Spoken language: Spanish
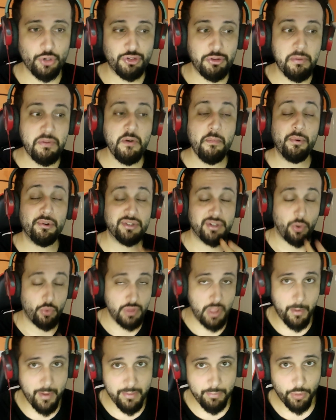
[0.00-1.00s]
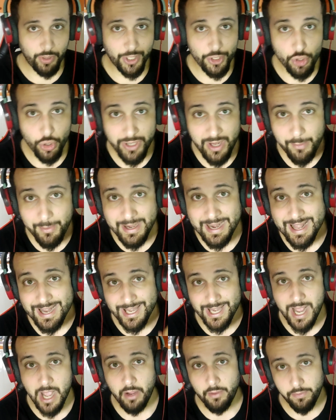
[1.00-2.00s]
lo estoy viendo por segunda vez porque yo grabé la
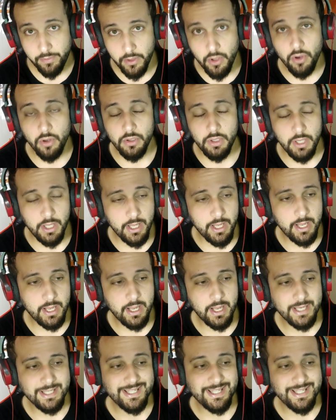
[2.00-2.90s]
reacción eh,